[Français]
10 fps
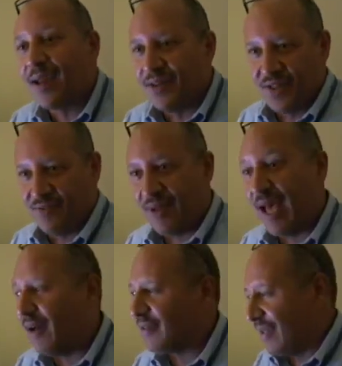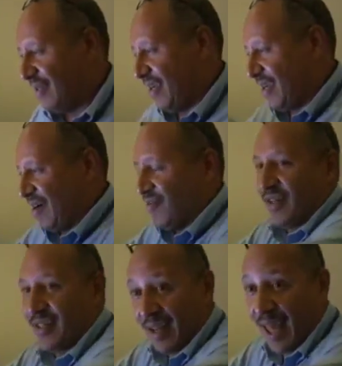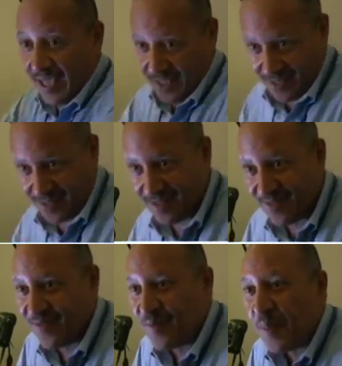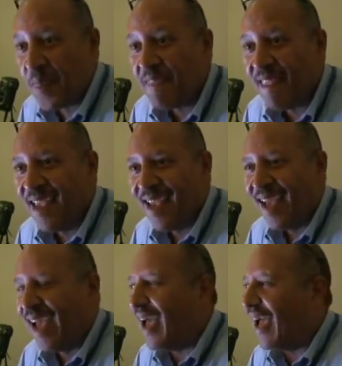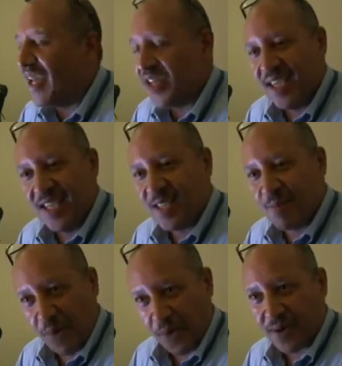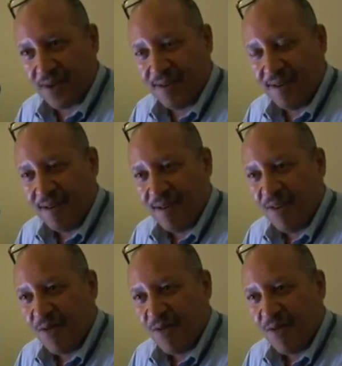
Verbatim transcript: il a pris son mouchoir et en a couvert les spots. Il a parlé un peu moins de